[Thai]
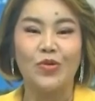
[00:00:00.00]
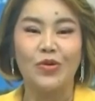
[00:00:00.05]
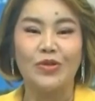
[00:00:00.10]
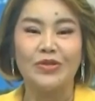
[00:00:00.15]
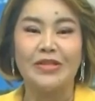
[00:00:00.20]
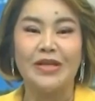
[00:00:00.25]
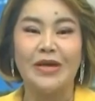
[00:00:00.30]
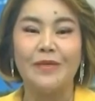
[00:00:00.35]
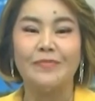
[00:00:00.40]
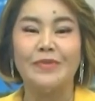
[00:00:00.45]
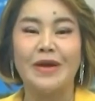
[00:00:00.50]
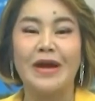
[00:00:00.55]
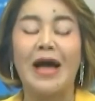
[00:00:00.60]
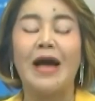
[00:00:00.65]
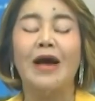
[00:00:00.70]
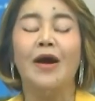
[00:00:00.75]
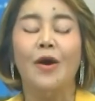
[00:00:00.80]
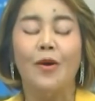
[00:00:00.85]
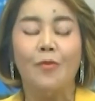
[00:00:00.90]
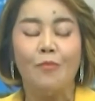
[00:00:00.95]
สกลทิพย์นะ
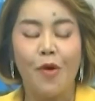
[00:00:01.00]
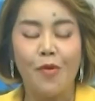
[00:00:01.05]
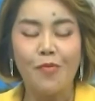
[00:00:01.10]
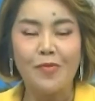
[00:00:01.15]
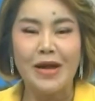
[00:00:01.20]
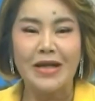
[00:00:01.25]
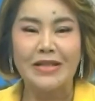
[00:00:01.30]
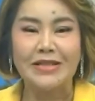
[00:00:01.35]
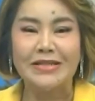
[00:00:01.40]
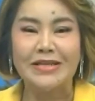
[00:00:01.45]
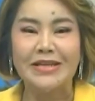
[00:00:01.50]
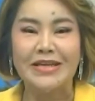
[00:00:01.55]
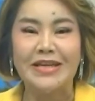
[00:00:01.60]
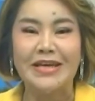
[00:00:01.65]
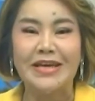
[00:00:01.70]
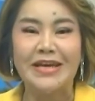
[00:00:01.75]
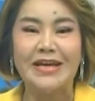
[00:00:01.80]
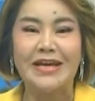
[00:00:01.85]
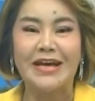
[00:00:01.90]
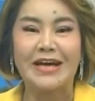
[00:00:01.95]
คะ พบกันที่
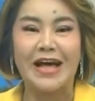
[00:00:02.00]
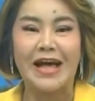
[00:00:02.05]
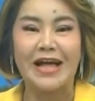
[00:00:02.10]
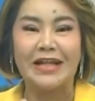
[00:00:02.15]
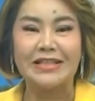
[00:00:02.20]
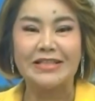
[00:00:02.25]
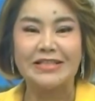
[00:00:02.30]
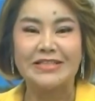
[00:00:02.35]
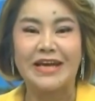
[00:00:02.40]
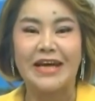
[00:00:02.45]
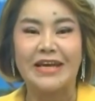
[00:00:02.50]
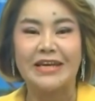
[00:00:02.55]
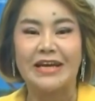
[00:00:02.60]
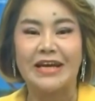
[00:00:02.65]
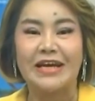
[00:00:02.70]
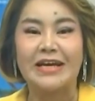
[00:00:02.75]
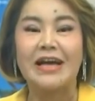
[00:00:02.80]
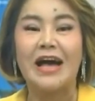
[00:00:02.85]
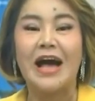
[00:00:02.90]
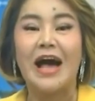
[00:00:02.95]
นี่นะคะจันท
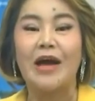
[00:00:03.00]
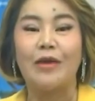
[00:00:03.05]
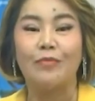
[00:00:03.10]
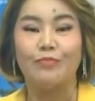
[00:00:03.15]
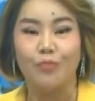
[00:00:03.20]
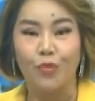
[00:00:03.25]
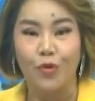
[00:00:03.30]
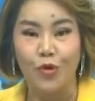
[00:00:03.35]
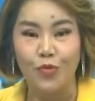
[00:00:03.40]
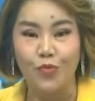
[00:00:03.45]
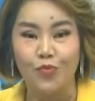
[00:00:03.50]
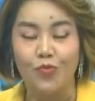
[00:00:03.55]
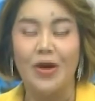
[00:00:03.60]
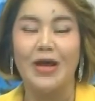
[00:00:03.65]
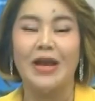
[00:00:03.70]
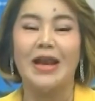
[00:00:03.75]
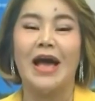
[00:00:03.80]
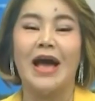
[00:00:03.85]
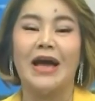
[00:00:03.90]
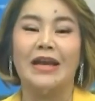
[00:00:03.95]
ร์อังคารพุธ
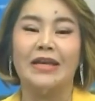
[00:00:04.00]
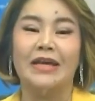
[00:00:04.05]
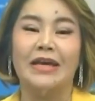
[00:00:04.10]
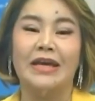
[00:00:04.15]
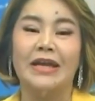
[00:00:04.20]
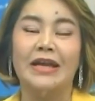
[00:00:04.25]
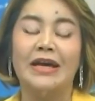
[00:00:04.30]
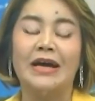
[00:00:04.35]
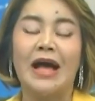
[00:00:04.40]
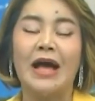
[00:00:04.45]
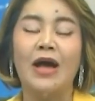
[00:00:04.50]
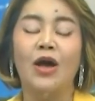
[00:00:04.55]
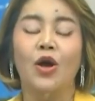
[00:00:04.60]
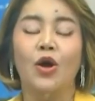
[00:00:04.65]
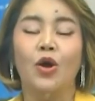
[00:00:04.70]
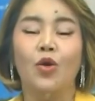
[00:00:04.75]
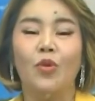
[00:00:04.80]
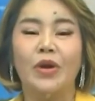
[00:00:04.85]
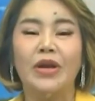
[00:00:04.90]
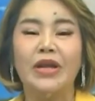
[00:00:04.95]
เวลานี้นะคะ
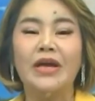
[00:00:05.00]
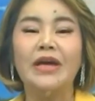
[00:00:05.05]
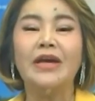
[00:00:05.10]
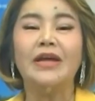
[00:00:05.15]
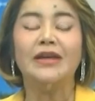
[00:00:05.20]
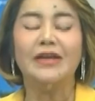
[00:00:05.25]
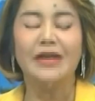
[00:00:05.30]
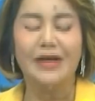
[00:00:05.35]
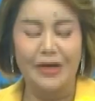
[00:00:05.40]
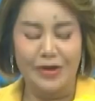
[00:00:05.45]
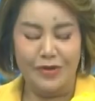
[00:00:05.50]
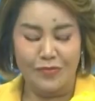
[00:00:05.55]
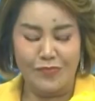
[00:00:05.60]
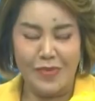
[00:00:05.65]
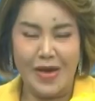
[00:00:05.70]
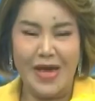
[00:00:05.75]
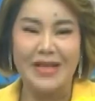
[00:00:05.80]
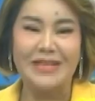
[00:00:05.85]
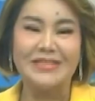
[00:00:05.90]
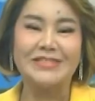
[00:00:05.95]
วันนี้
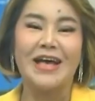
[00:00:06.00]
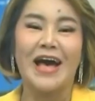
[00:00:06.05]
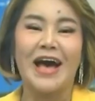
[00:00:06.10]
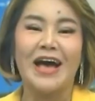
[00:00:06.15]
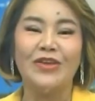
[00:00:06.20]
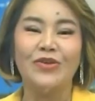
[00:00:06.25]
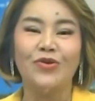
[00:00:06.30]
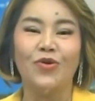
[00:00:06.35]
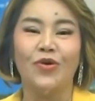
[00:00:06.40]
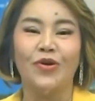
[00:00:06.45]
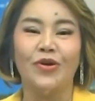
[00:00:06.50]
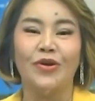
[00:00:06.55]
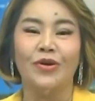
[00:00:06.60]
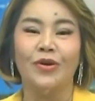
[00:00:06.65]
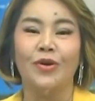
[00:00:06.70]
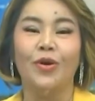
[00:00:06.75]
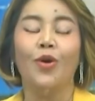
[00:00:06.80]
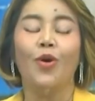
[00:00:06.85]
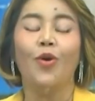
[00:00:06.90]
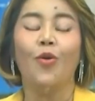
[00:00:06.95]
1 เมษายน
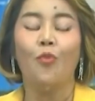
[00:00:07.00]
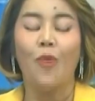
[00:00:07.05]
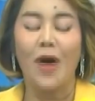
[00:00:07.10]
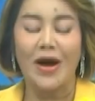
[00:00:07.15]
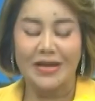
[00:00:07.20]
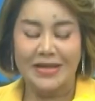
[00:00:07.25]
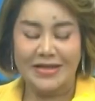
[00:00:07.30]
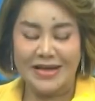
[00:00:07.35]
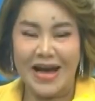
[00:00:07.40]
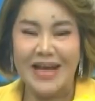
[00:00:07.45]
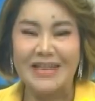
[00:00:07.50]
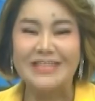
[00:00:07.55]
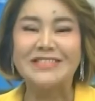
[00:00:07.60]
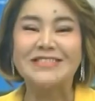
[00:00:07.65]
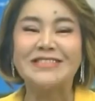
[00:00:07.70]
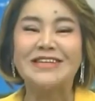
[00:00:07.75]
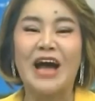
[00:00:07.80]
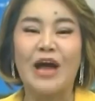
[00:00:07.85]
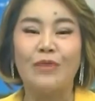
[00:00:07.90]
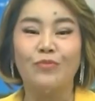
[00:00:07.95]
วันข้ารา
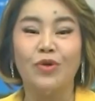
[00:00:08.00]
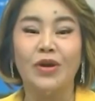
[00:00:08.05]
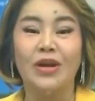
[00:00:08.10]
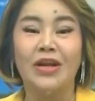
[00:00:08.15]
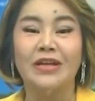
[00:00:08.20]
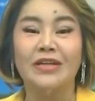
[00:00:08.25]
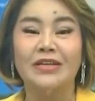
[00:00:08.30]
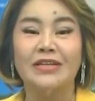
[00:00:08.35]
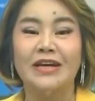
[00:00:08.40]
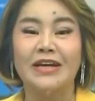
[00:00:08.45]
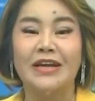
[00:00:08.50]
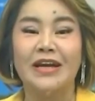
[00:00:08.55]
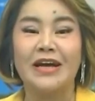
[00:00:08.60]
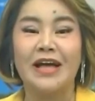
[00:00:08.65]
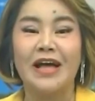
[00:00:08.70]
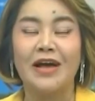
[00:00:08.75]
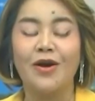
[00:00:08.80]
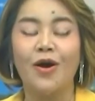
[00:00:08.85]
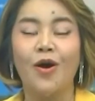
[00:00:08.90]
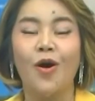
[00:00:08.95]
ชการพลเรือน
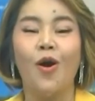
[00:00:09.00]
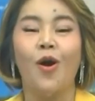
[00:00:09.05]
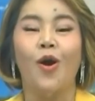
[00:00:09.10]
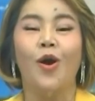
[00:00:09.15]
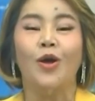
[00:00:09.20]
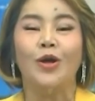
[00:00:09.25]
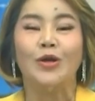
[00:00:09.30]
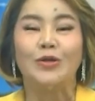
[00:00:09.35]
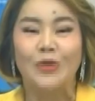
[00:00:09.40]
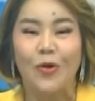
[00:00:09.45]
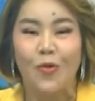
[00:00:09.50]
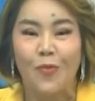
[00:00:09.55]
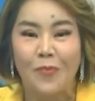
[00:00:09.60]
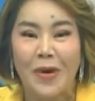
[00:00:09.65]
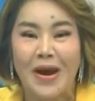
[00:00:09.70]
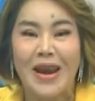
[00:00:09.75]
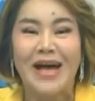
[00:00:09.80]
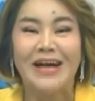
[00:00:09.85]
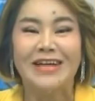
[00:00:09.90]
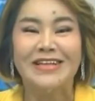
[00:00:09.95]
นะคะ ก็ส่ง
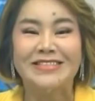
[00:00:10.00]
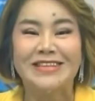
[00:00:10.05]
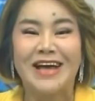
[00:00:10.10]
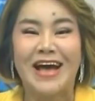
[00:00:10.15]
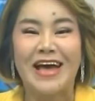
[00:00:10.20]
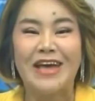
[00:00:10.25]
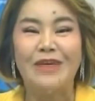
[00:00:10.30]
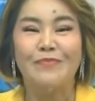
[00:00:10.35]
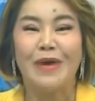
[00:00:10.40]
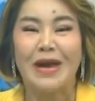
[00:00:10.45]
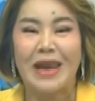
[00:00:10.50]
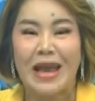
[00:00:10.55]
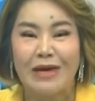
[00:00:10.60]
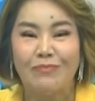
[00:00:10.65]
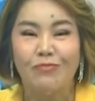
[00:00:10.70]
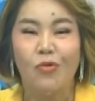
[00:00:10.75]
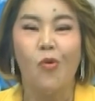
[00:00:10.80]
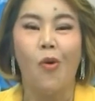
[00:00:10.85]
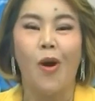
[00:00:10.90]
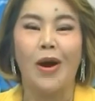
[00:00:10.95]
พลังใจพลั
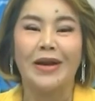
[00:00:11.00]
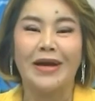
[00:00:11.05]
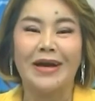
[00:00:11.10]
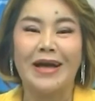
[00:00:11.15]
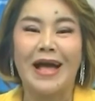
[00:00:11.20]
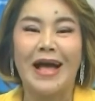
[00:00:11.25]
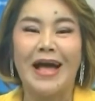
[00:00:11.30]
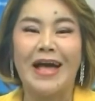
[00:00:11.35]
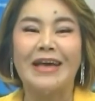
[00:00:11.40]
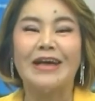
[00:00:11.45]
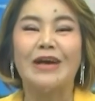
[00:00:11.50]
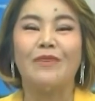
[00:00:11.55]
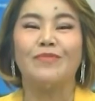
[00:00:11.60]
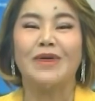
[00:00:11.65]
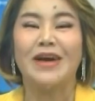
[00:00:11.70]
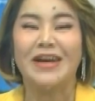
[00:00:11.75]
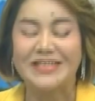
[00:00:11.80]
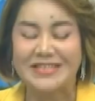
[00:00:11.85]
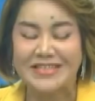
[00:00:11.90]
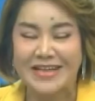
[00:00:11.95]
งบวกนะคะให้กับ
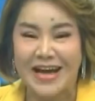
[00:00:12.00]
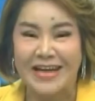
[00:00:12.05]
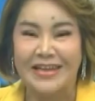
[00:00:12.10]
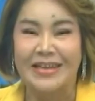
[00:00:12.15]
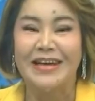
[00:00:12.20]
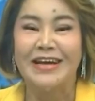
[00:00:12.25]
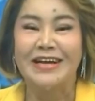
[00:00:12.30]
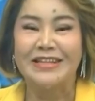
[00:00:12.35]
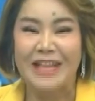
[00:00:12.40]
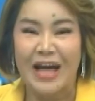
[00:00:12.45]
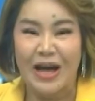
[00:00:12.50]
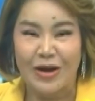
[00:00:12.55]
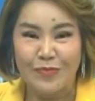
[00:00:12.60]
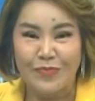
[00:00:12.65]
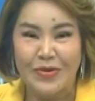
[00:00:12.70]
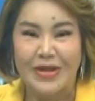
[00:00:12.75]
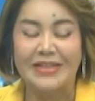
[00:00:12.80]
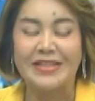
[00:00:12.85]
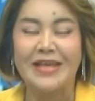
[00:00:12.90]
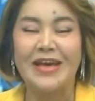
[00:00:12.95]
ข้าราชการทั้ง
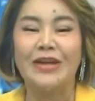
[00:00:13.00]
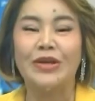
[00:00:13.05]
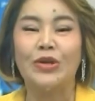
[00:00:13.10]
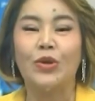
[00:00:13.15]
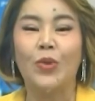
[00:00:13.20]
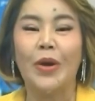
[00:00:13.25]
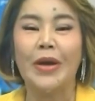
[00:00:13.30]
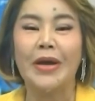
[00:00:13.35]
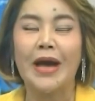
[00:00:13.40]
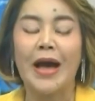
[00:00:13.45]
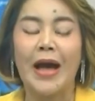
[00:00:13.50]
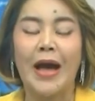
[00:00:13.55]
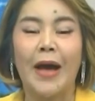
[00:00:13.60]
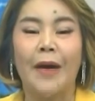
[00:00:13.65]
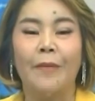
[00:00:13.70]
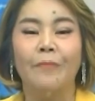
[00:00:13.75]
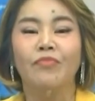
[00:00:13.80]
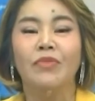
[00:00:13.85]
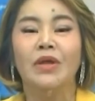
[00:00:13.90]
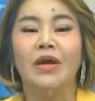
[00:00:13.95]
ประเทศด้วยค่ะ